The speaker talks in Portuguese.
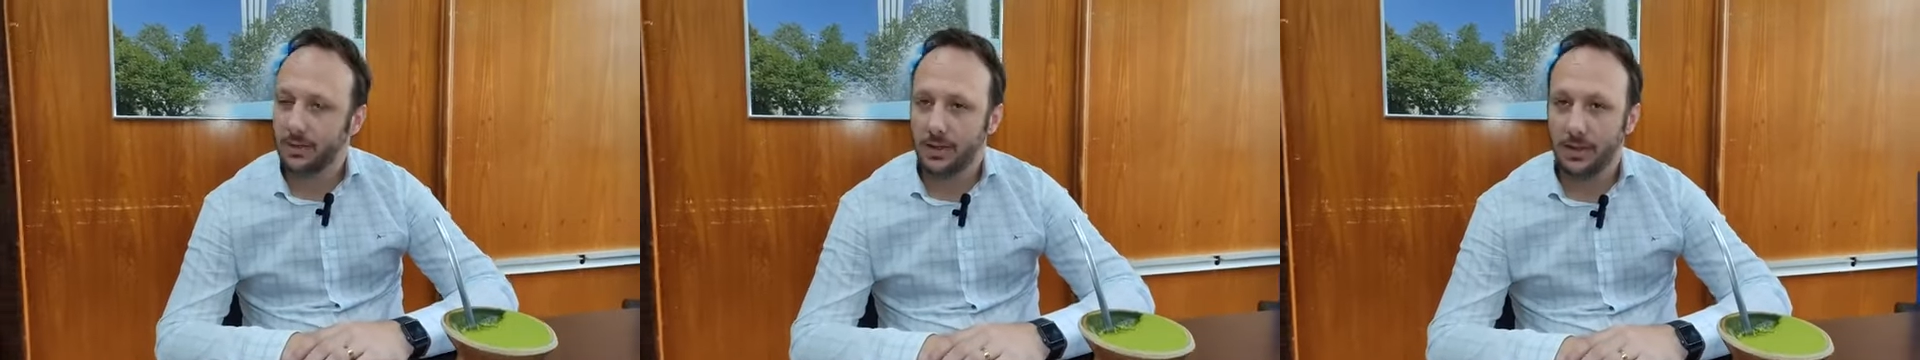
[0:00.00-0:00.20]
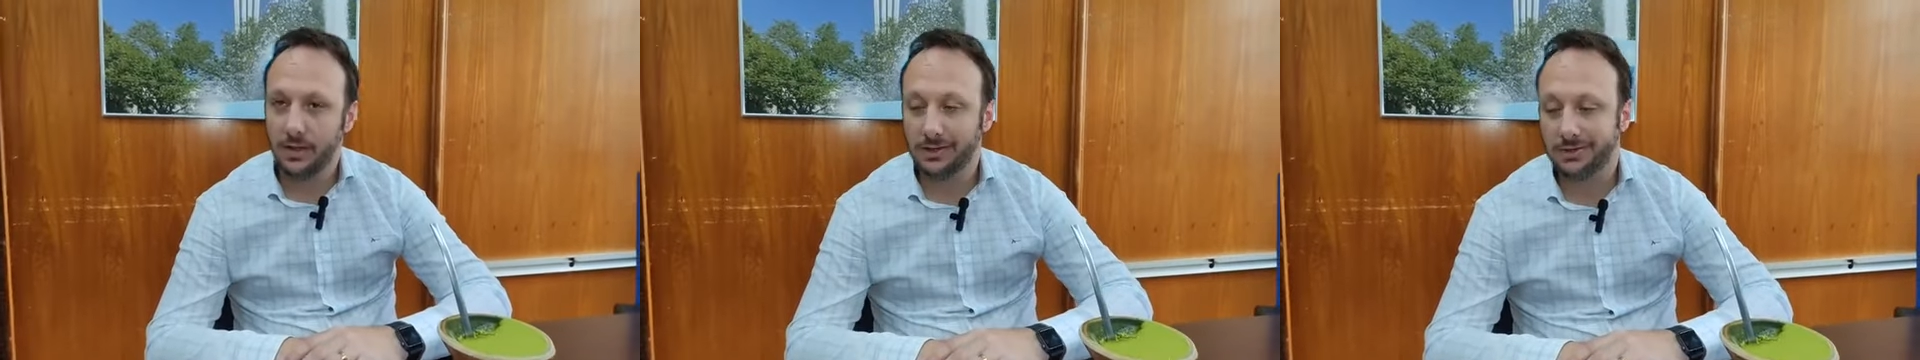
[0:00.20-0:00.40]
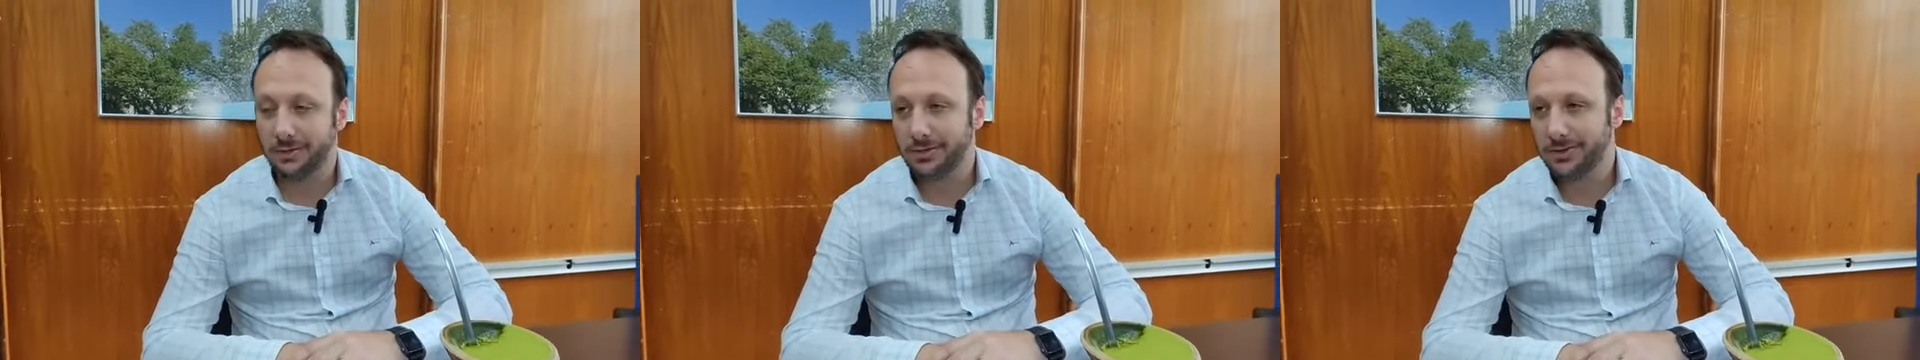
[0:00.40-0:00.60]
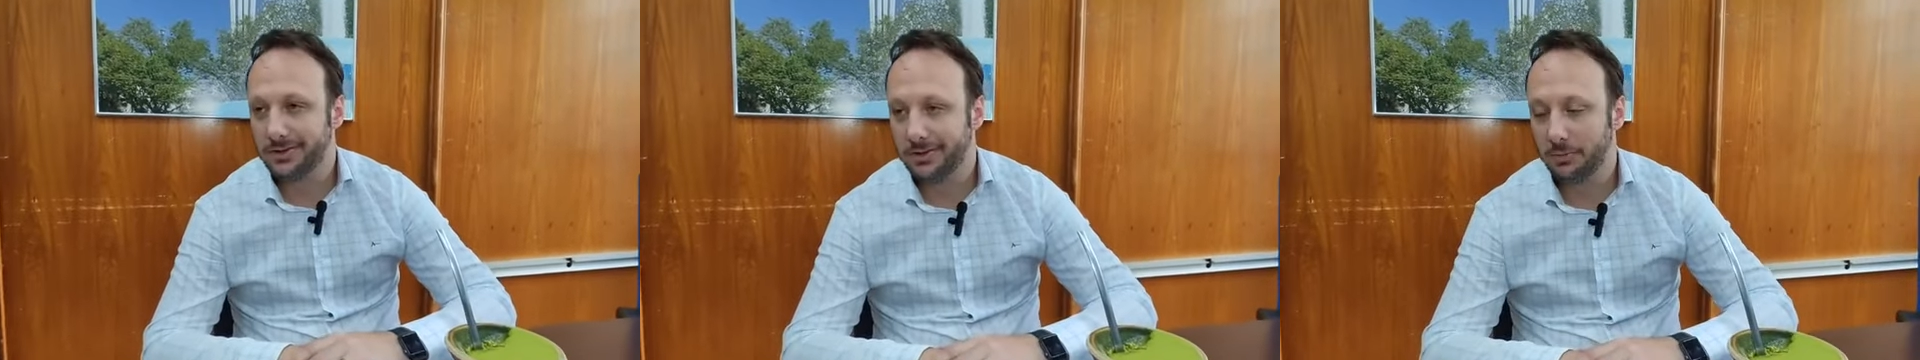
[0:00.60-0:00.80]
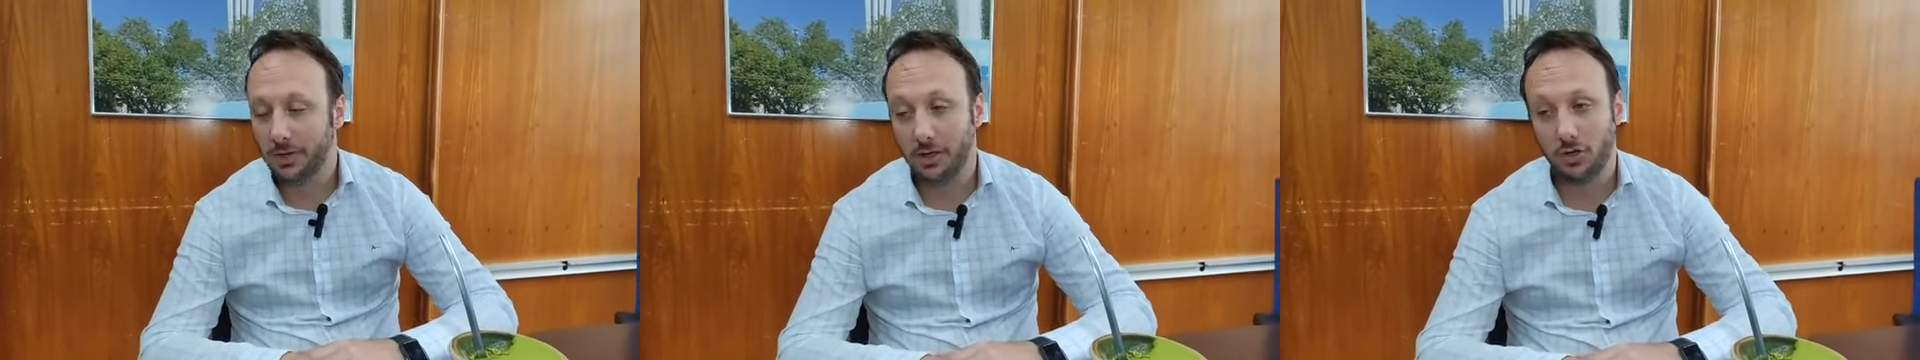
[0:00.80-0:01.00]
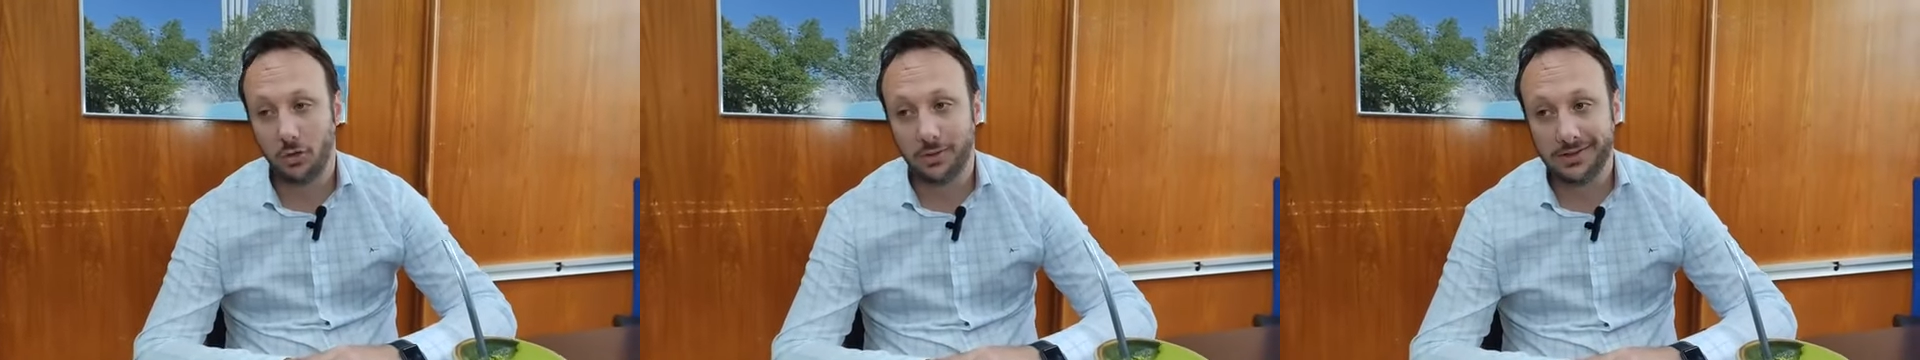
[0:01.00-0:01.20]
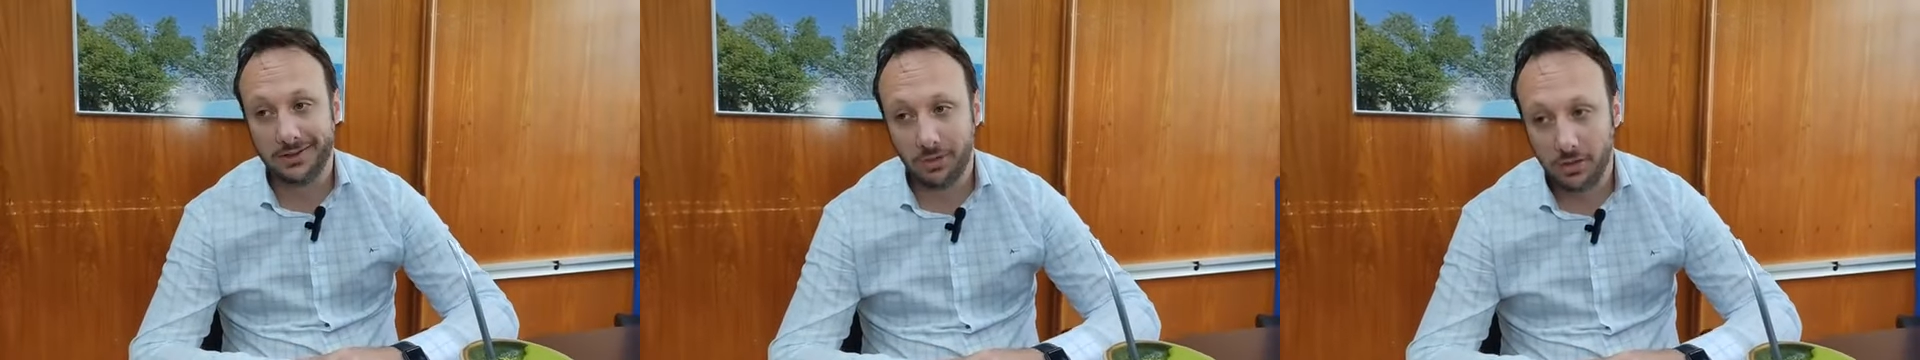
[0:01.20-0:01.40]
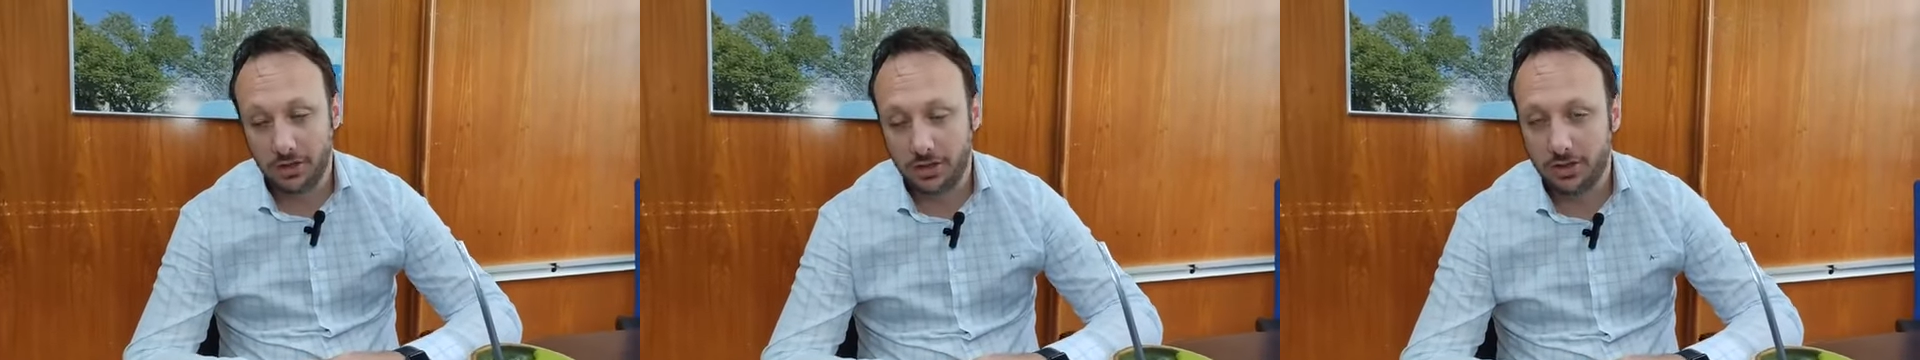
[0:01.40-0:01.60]
Isso, semana começou,
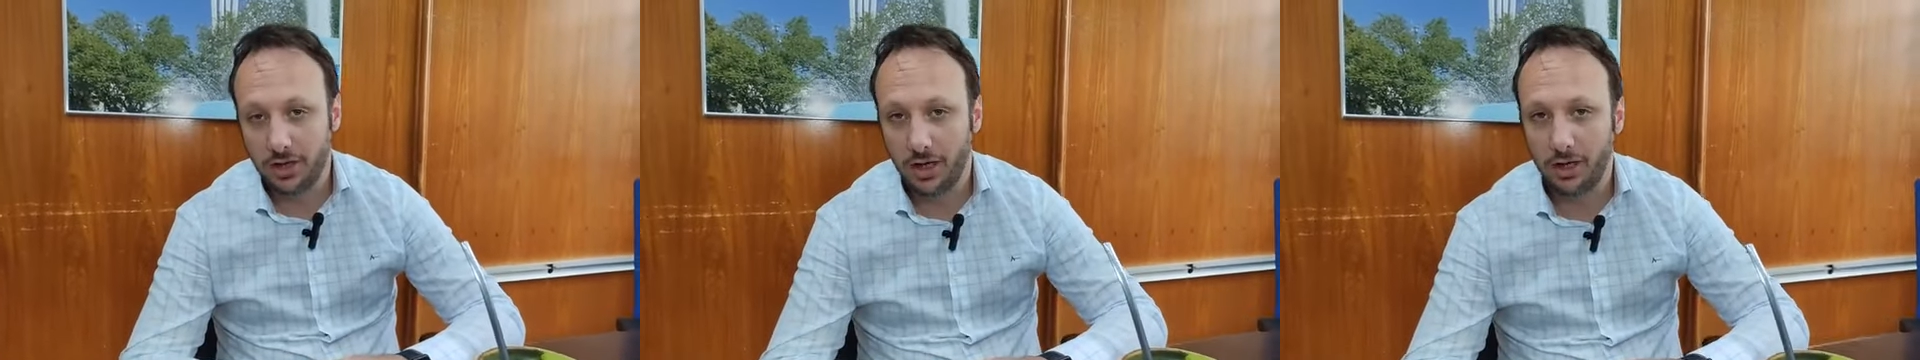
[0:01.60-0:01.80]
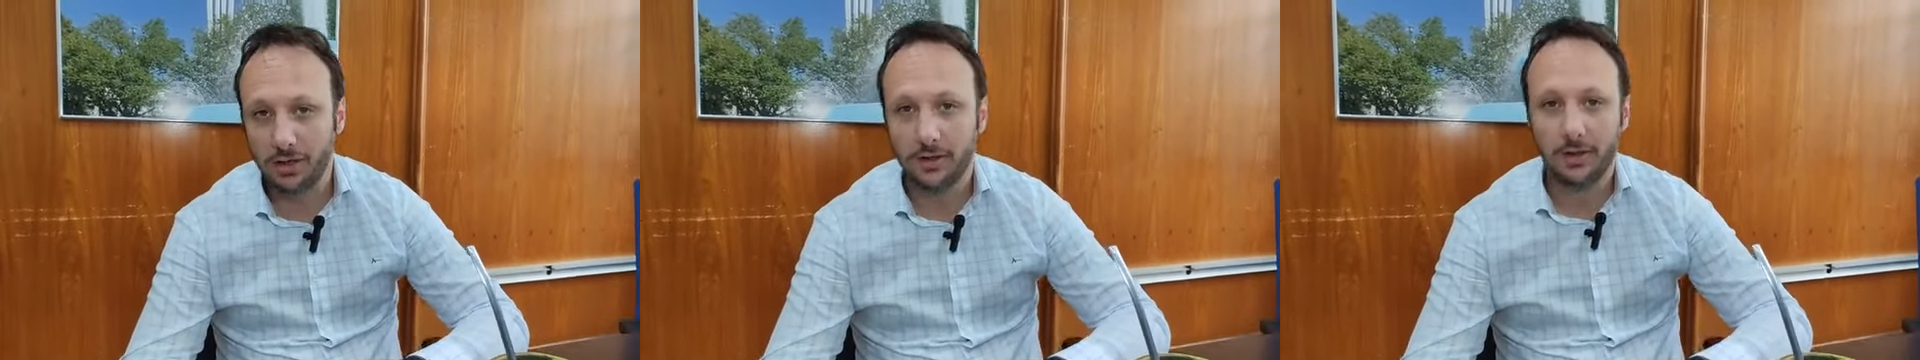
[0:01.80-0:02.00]
a gente já